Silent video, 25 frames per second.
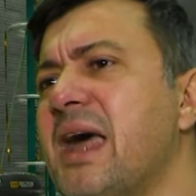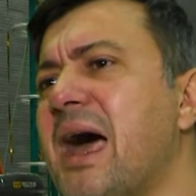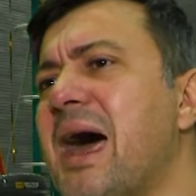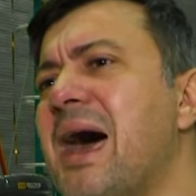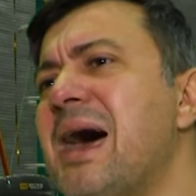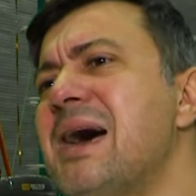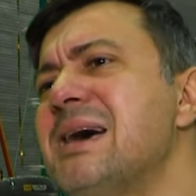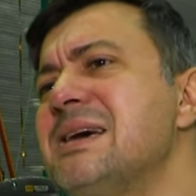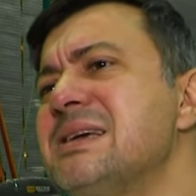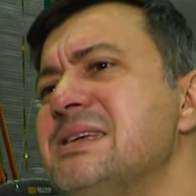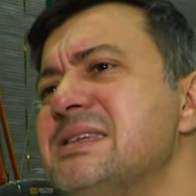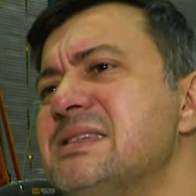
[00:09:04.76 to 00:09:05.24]

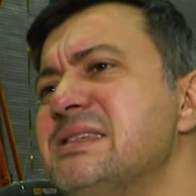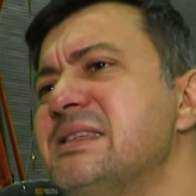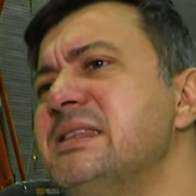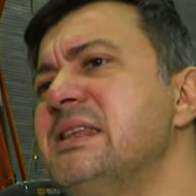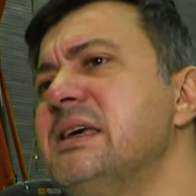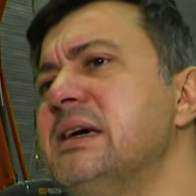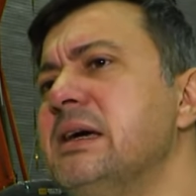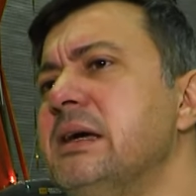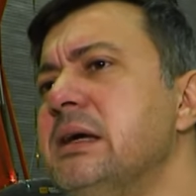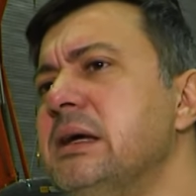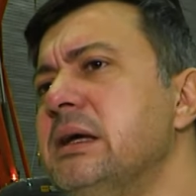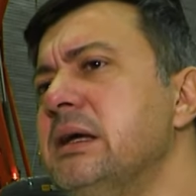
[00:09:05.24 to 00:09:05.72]
daha
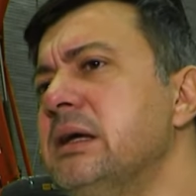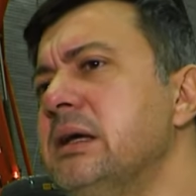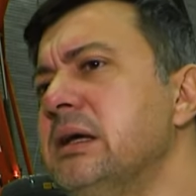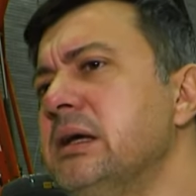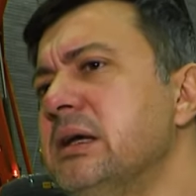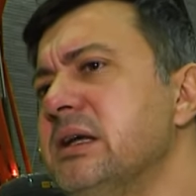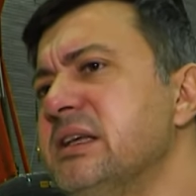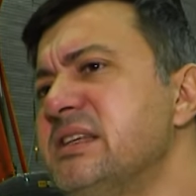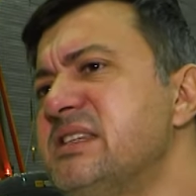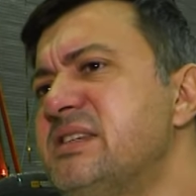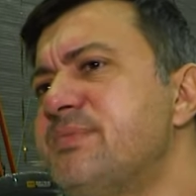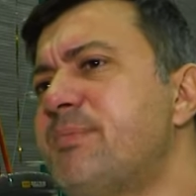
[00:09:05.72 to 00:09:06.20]
hızlı
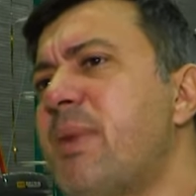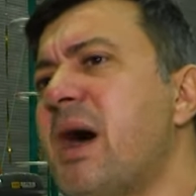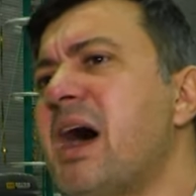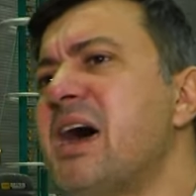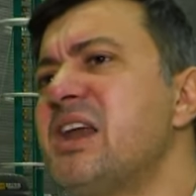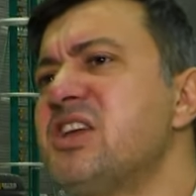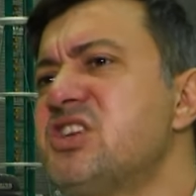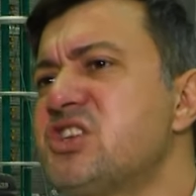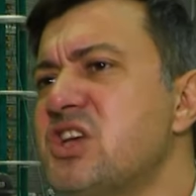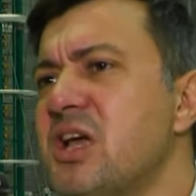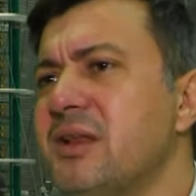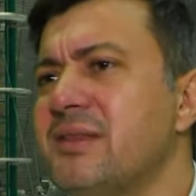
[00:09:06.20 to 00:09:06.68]

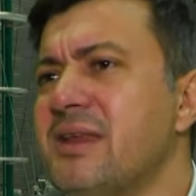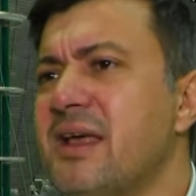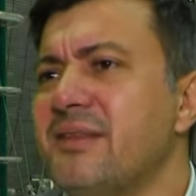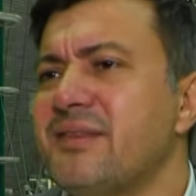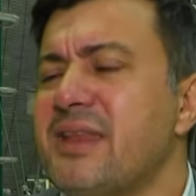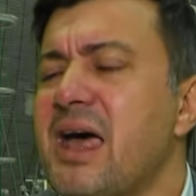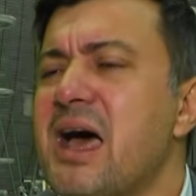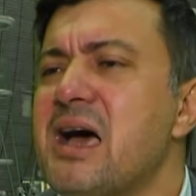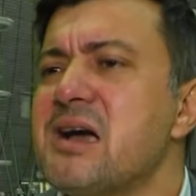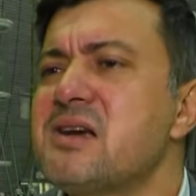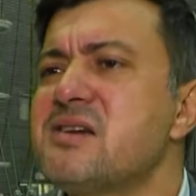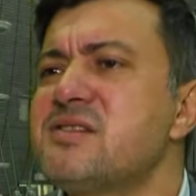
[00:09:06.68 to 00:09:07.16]
sipariş alınan,
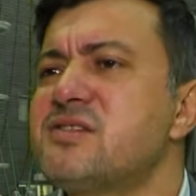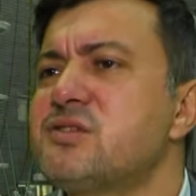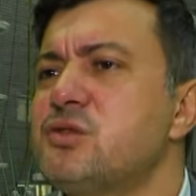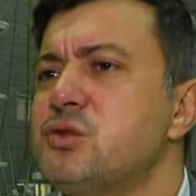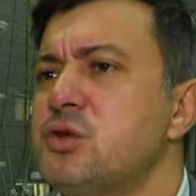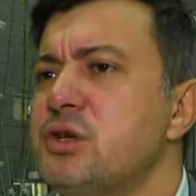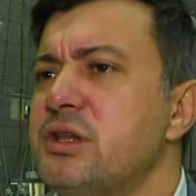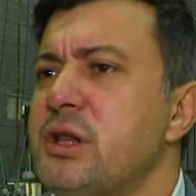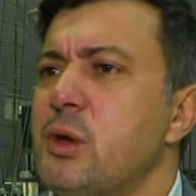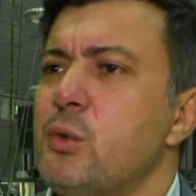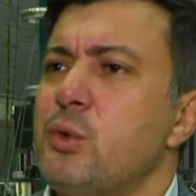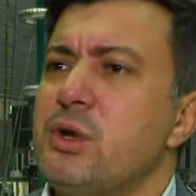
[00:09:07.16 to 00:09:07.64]
daha kısa
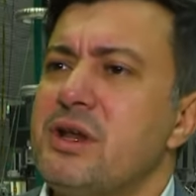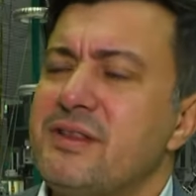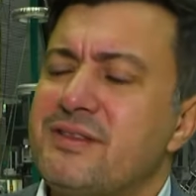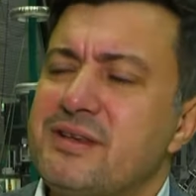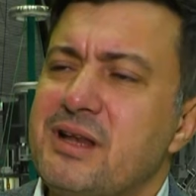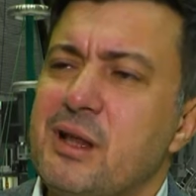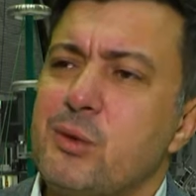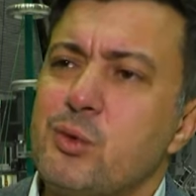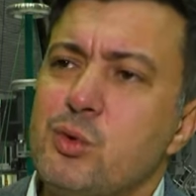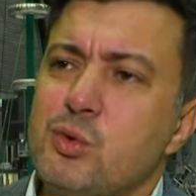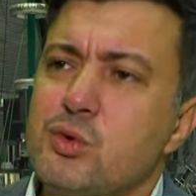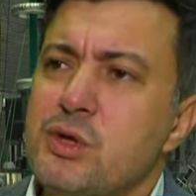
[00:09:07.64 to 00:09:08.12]
sürede
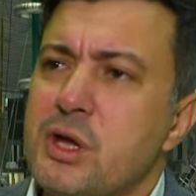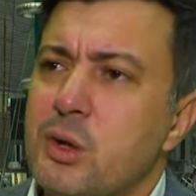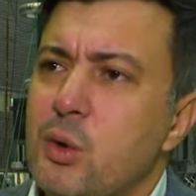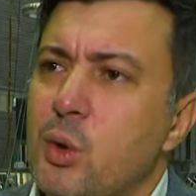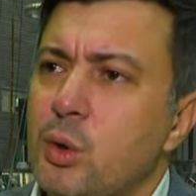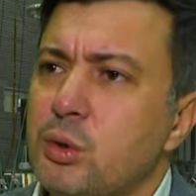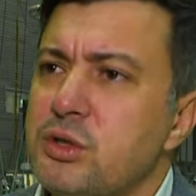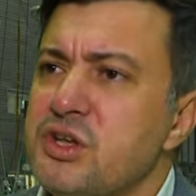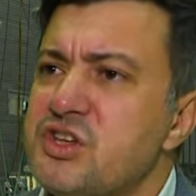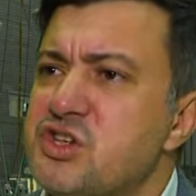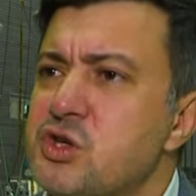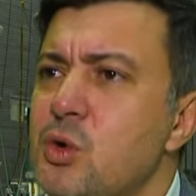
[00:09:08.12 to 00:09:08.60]
üretilen ürünler
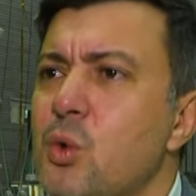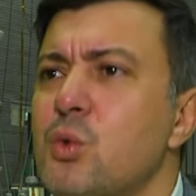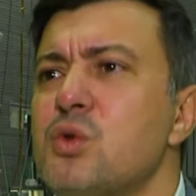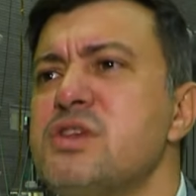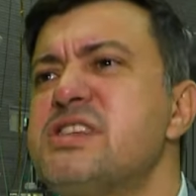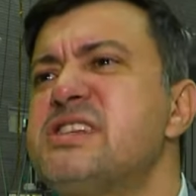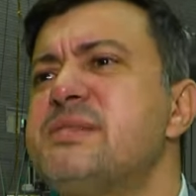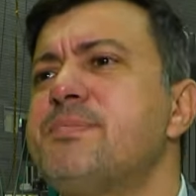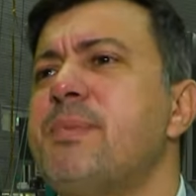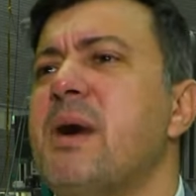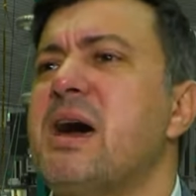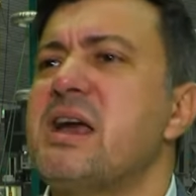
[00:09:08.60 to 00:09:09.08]
olduğu için onun
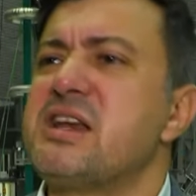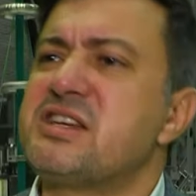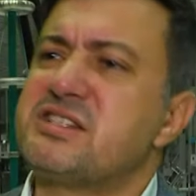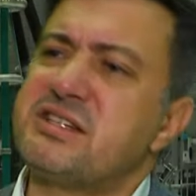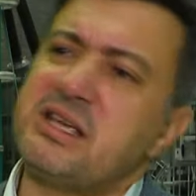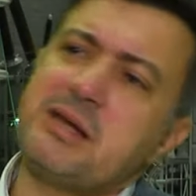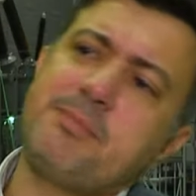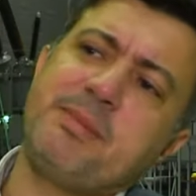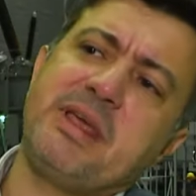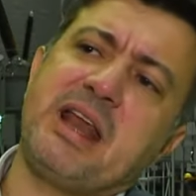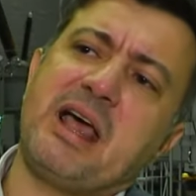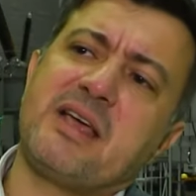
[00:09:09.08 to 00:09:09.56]

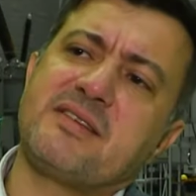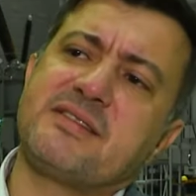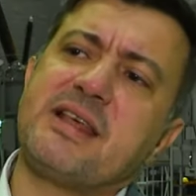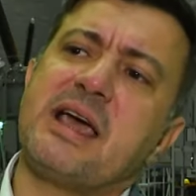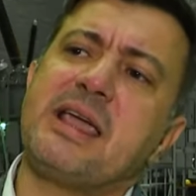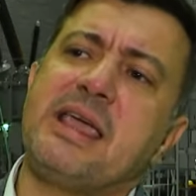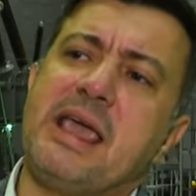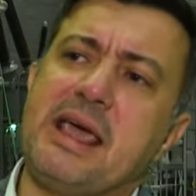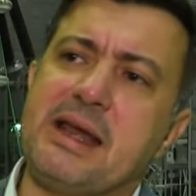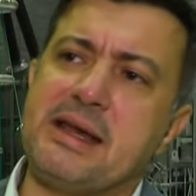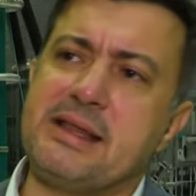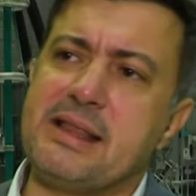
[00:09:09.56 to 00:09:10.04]
siparişleri biraz daha
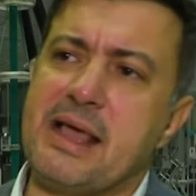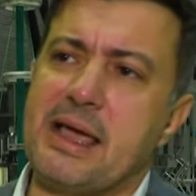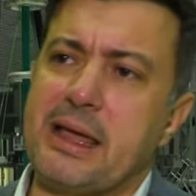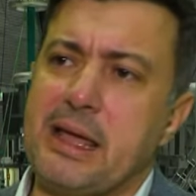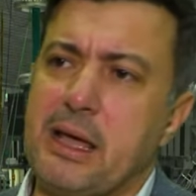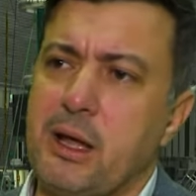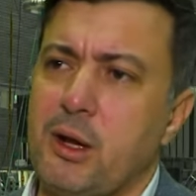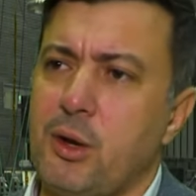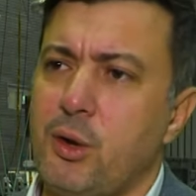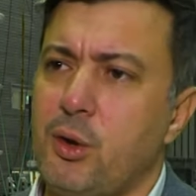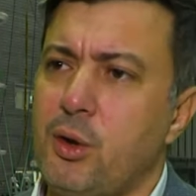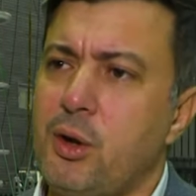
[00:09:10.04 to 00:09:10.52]
geriden
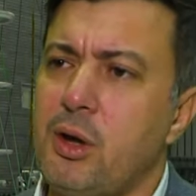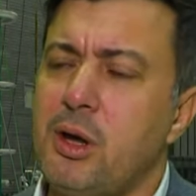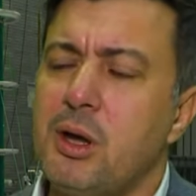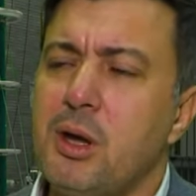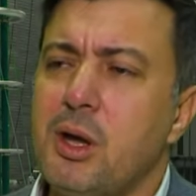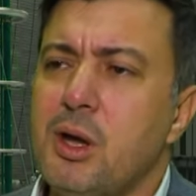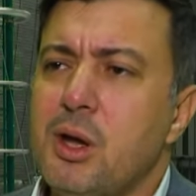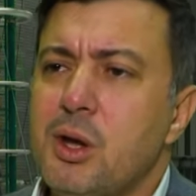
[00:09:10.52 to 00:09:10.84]
geliyor.